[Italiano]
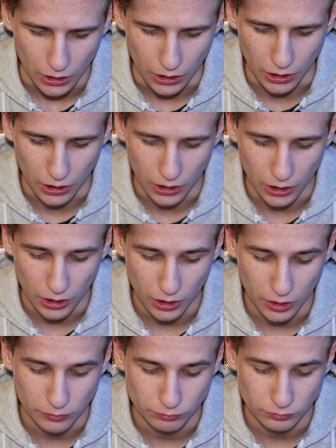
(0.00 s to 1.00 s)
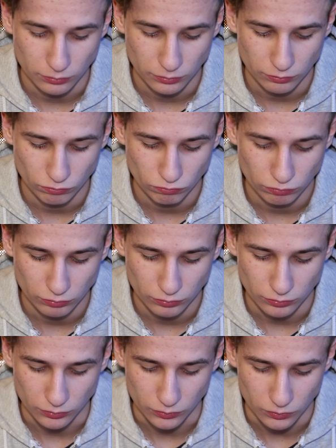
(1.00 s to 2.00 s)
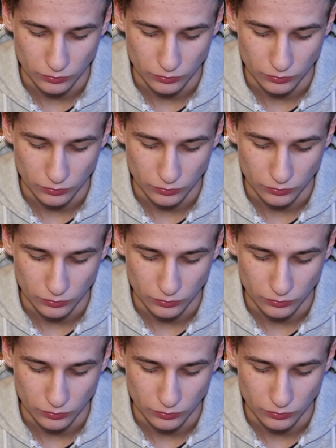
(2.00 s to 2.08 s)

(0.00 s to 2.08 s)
Ehm,